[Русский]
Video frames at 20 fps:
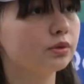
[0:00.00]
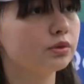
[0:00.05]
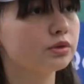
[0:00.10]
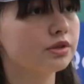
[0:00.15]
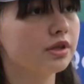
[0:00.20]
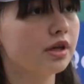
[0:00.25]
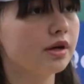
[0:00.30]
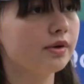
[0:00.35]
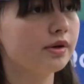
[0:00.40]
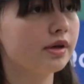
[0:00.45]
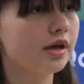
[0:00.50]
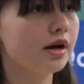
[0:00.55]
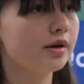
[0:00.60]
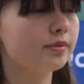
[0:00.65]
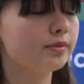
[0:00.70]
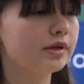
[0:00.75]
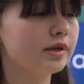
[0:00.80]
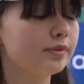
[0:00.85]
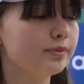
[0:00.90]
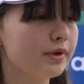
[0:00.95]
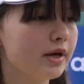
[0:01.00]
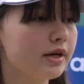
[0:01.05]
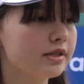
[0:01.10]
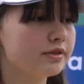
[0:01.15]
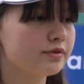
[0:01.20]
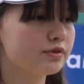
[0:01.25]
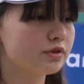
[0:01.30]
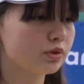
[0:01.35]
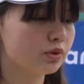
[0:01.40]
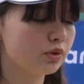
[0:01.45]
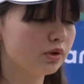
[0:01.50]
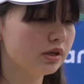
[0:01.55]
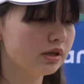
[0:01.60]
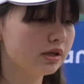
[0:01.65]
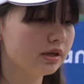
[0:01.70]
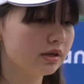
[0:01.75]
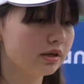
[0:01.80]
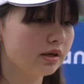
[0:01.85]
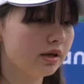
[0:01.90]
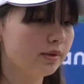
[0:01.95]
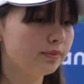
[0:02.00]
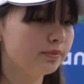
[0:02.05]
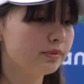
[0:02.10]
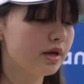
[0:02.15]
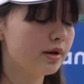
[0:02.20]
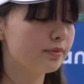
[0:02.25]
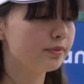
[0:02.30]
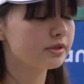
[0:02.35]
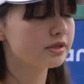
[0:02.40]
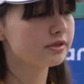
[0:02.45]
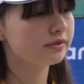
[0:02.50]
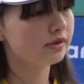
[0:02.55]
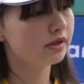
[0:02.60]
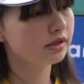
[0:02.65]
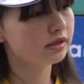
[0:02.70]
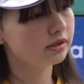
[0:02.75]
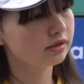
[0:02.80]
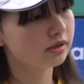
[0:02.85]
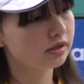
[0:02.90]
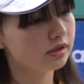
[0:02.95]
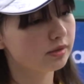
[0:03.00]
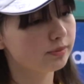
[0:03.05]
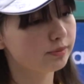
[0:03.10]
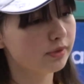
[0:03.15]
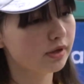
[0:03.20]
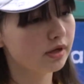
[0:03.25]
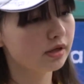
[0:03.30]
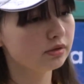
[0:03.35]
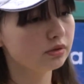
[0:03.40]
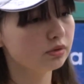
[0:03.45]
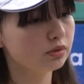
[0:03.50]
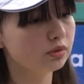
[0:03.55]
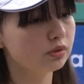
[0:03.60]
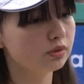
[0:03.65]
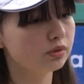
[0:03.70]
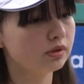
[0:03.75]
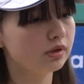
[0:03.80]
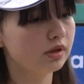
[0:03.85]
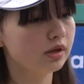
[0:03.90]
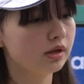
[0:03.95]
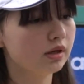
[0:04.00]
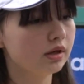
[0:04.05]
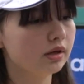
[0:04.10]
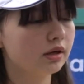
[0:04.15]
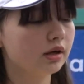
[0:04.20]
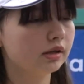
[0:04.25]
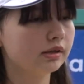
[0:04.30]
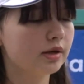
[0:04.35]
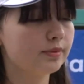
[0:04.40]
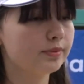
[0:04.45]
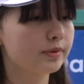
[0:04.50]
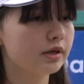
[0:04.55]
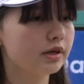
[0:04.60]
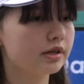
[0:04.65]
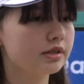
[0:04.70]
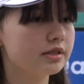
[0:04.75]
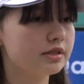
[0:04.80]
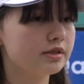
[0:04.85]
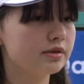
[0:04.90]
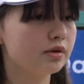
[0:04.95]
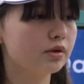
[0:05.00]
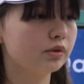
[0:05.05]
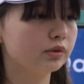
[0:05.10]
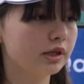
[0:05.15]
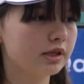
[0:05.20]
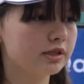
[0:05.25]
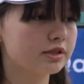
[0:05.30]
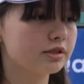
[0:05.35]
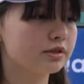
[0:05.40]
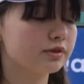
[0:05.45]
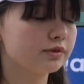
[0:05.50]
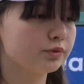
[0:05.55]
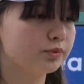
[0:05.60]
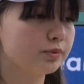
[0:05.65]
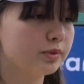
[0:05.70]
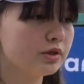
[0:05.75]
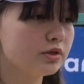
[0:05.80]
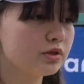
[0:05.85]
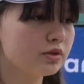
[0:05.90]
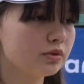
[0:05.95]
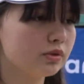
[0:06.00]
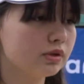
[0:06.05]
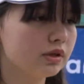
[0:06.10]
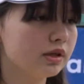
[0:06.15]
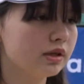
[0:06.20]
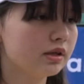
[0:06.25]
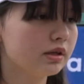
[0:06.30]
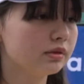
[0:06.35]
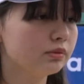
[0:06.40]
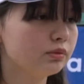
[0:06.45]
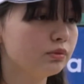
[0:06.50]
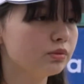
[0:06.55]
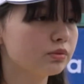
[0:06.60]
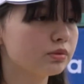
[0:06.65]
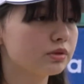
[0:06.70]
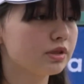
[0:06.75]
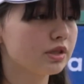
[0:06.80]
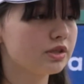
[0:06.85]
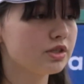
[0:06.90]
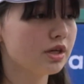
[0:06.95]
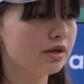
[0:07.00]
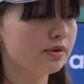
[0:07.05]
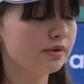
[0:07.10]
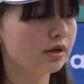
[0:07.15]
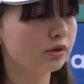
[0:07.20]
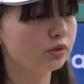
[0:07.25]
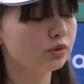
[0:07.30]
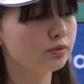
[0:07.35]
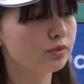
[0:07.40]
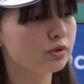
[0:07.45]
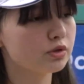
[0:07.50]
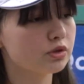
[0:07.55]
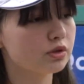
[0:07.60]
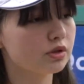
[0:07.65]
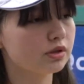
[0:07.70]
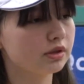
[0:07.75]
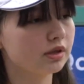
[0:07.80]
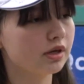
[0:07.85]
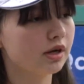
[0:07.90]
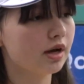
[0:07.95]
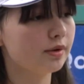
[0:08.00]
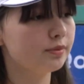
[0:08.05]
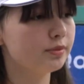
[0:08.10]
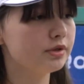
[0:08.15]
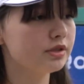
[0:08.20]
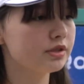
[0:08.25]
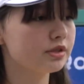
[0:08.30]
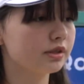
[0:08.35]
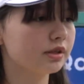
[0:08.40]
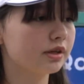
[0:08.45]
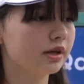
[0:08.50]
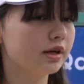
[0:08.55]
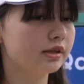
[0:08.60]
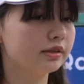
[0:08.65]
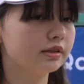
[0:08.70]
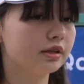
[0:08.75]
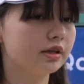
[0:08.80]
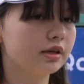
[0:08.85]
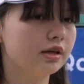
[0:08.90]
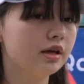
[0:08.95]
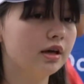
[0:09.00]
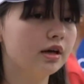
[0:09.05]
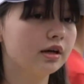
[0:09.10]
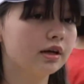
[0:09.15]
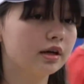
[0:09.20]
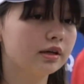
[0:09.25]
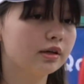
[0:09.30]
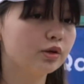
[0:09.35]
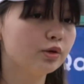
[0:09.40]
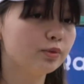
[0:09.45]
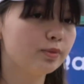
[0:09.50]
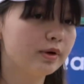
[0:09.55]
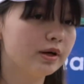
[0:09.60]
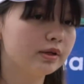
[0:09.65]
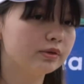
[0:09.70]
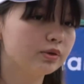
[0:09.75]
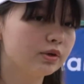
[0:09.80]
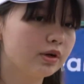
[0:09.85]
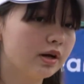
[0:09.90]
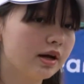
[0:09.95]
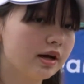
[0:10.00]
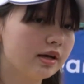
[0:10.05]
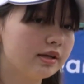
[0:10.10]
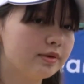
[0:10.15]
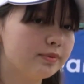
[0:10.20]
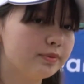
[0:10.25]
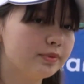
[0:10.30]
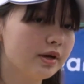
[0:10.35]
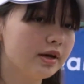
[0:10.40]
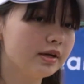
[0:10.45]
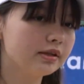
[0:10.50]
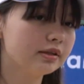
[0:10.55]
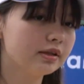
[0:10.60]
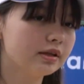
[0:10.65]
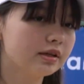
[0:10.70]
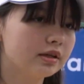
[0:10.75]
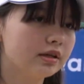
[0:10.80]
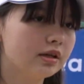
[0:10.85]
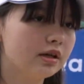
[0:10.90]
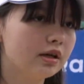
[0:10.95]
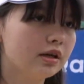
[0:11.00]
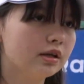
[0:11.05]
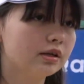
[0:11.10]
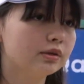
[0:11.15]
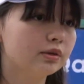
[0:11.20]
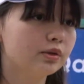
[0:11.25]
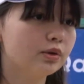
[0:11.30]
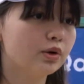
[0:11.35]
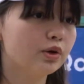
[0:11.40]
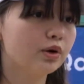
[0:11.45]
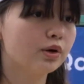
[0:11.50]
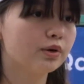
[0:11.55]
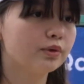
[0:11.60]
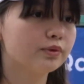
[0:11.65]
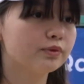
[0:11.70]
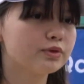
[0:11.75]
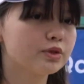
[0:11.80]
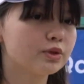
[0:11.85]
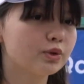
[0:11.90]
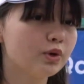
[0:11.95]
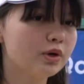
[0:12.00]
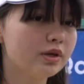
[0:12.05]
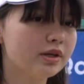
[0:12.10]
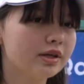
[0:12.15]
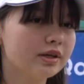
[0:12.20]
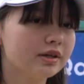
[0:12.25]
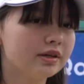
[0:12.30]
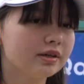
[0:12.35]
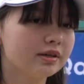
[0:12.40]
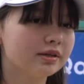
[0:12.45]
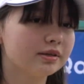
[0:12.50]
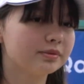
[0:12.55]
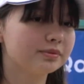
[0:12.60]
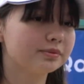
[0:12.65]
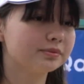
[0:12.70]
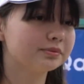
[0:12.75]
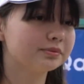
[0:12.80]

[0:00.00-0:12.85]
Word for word: узнала я об Олимпиаде в школе. Меня позвали на Олимпиаду. Она проходила у нас в Бишкуле. Ну, сначала я думала, что это как обычно какая-то, как и любая другая Олимпиада. Но вскоре